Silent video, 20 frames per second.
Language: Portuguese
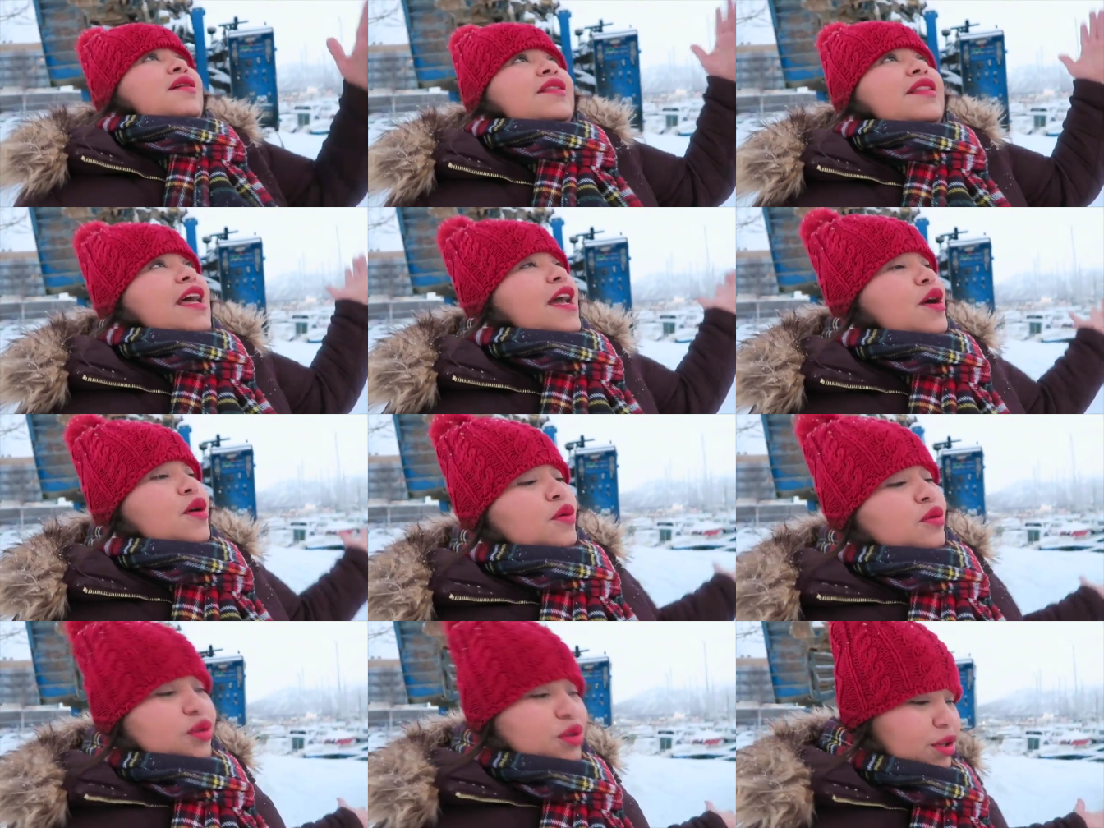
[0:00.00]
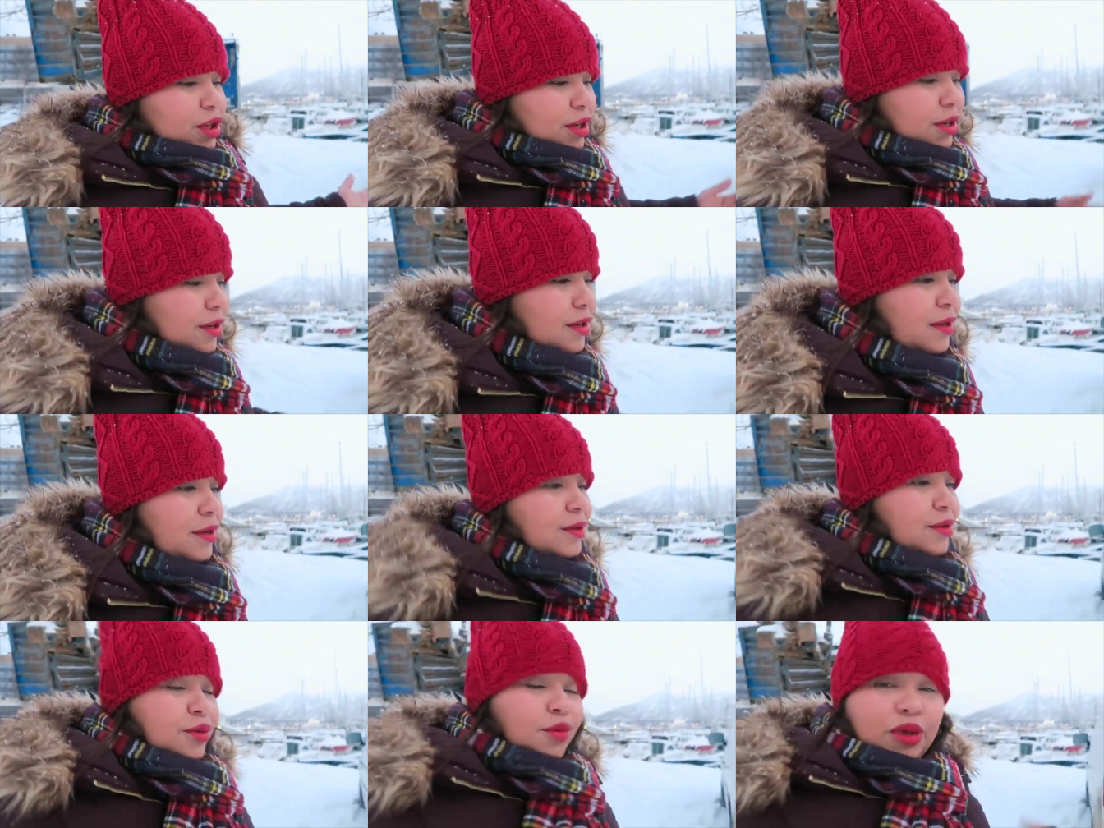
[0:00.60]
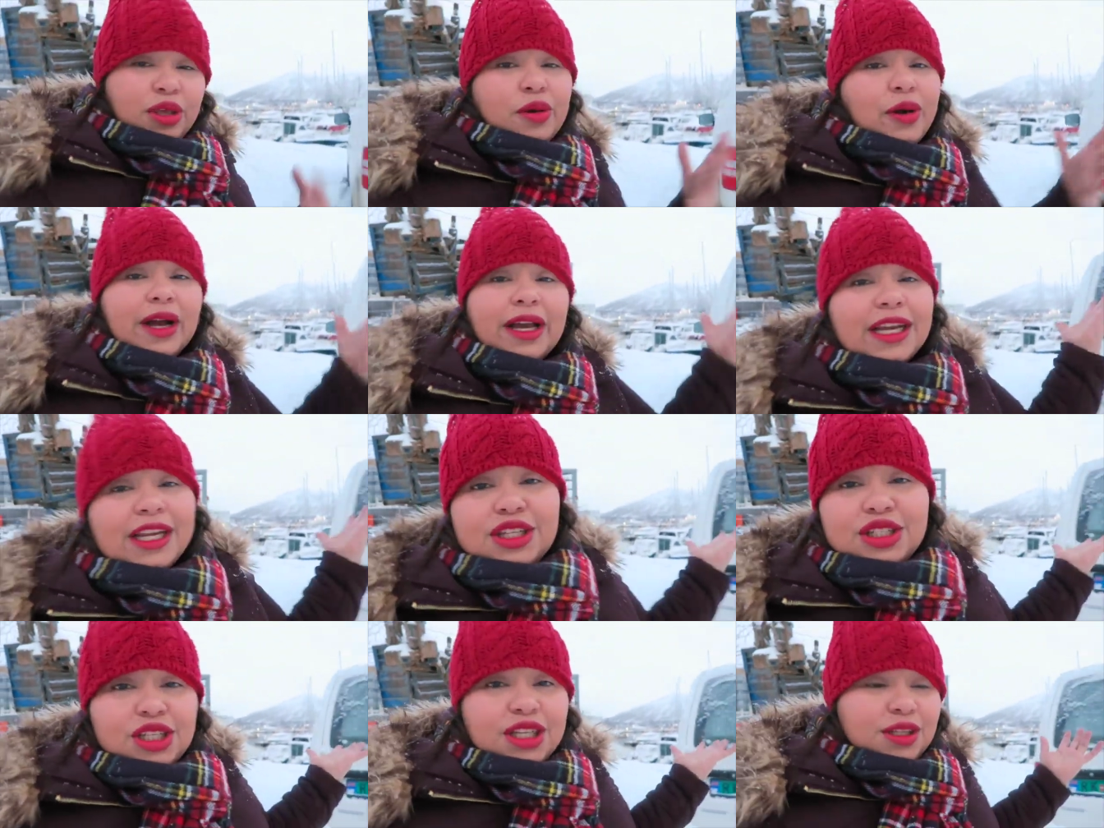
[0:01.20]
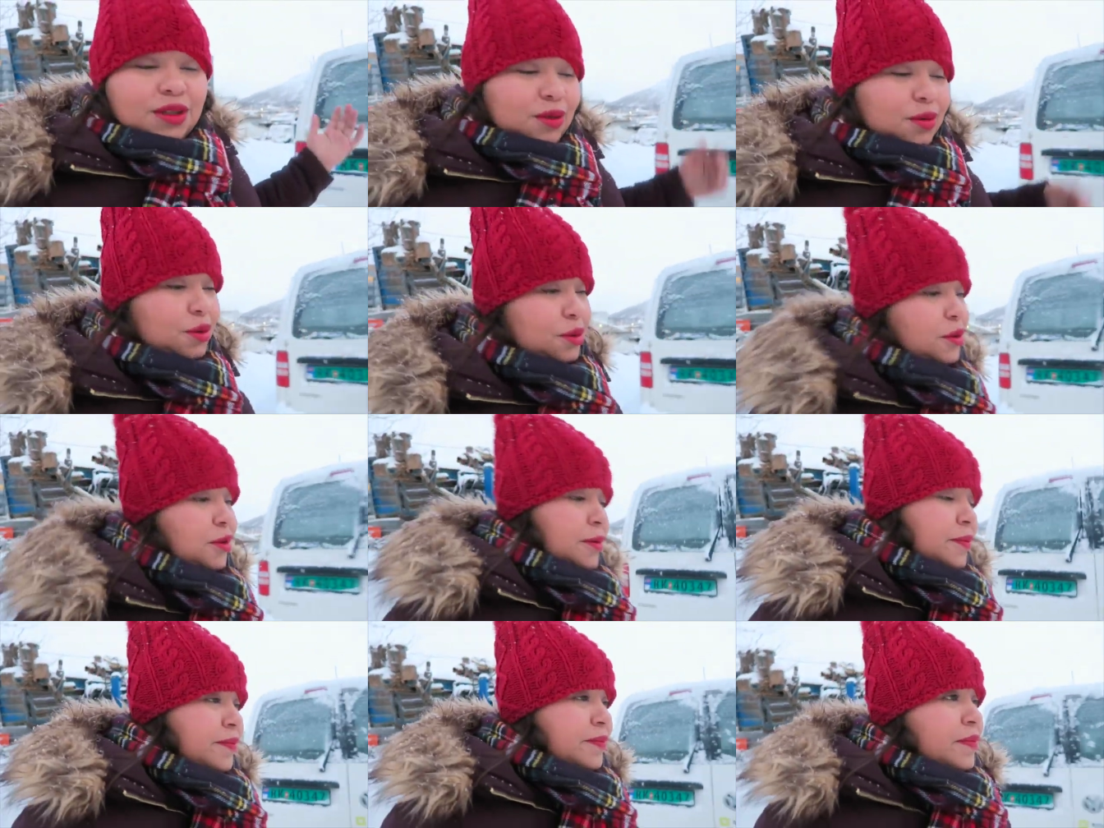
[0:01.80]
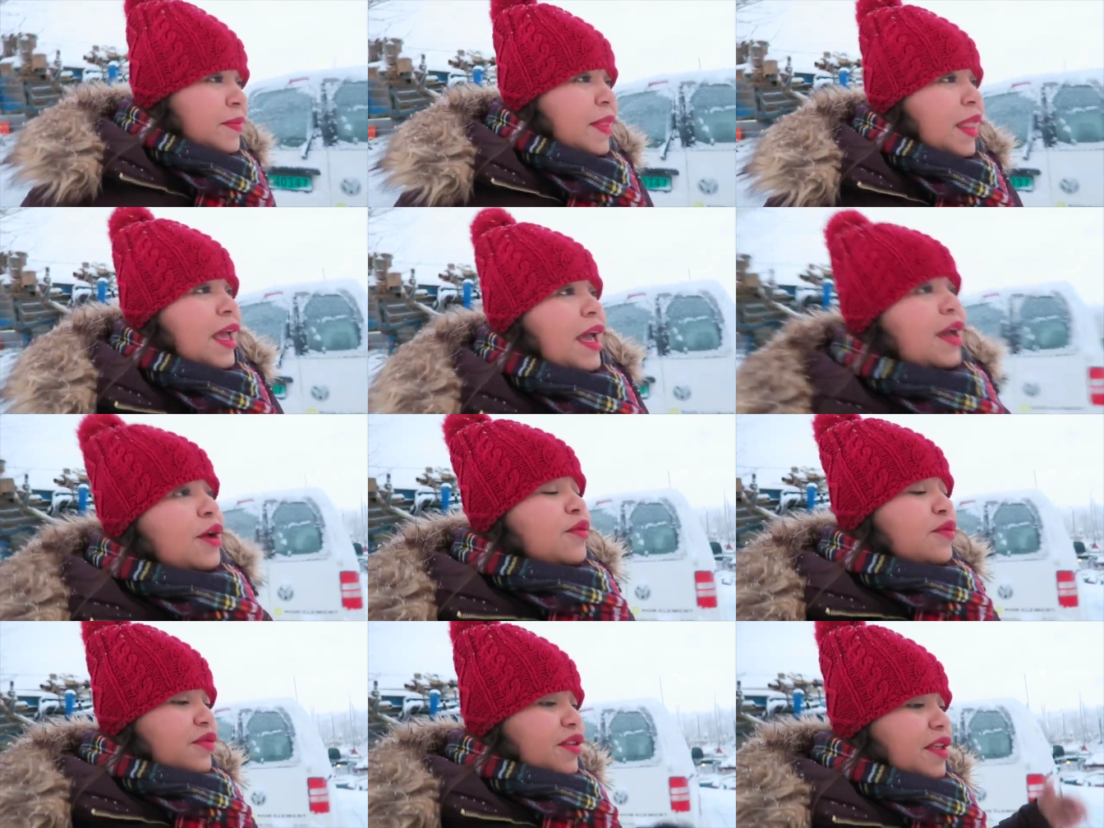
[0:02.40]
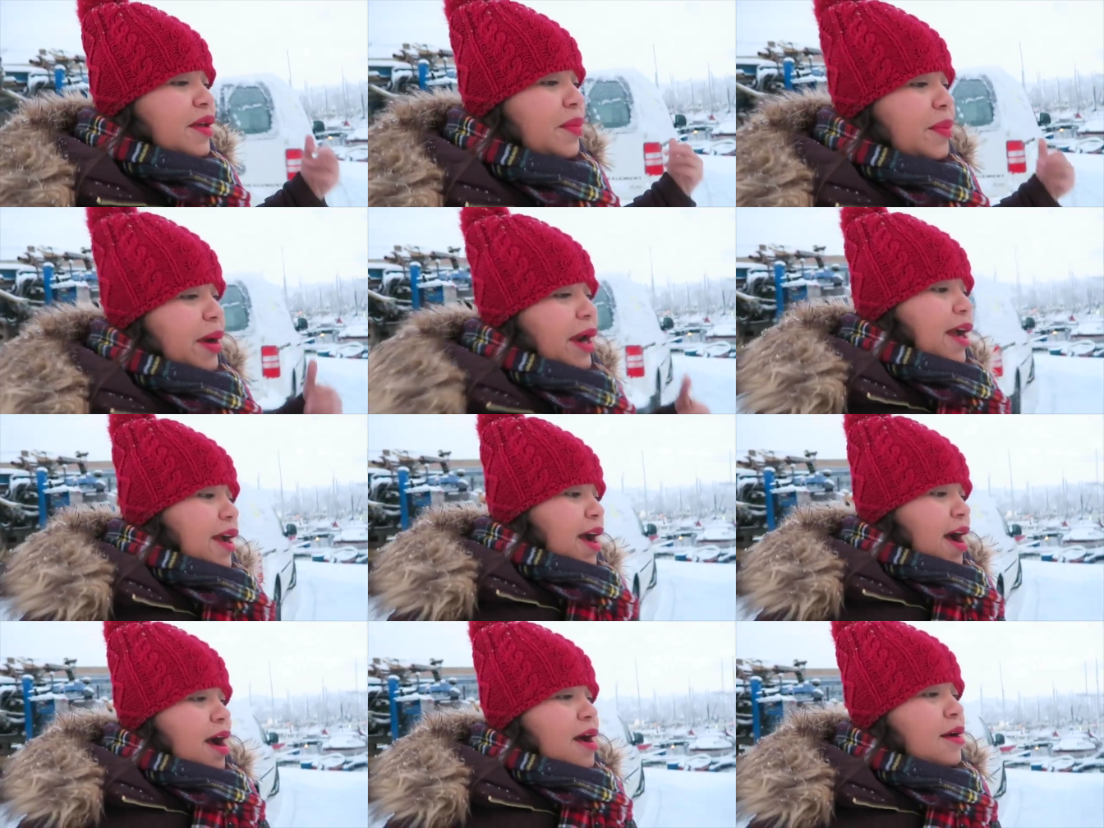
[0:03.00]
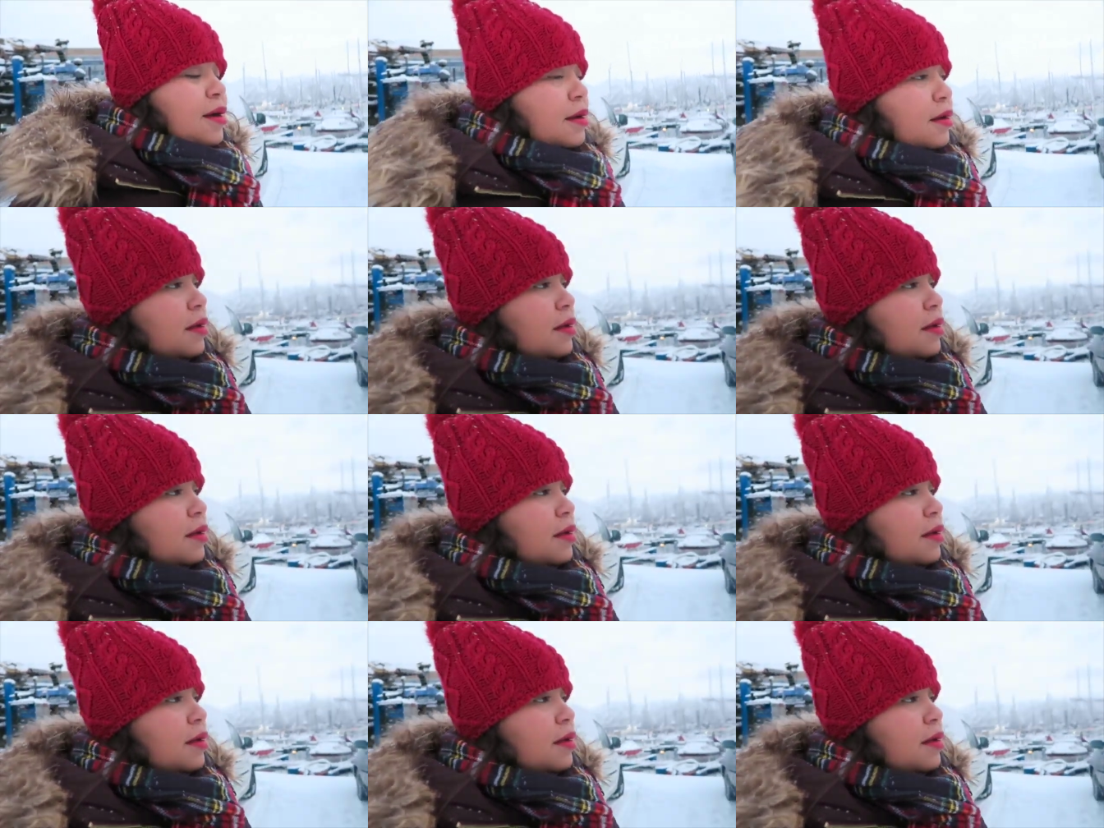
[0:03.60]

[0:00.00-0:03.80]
Deus, no que eu acredito, eu vinha pra cá.